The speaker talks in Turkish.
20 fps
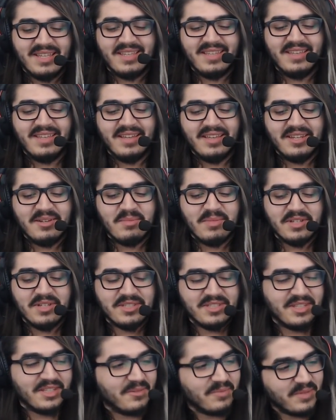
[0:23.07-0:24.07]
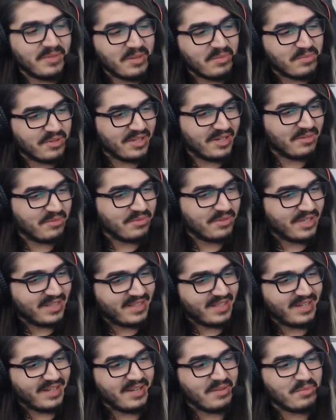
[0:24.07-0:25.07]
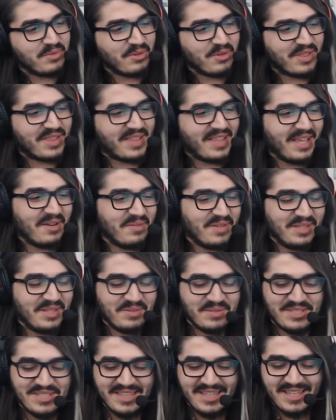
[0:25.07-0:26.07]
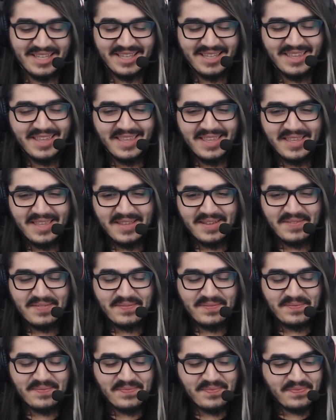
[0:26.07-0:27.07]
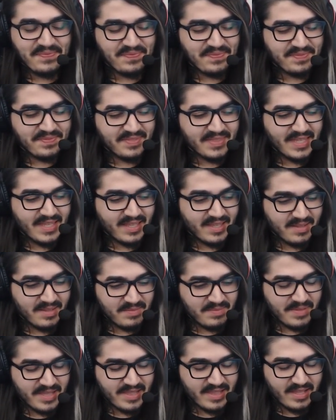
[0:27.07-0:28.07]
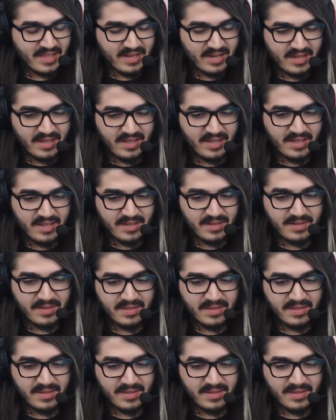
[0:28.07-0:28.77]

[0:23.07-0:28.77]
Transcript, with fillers: yayına başladığımdan bu yana bu Sen vallahi bu hovda çok değiştin ha. Mesela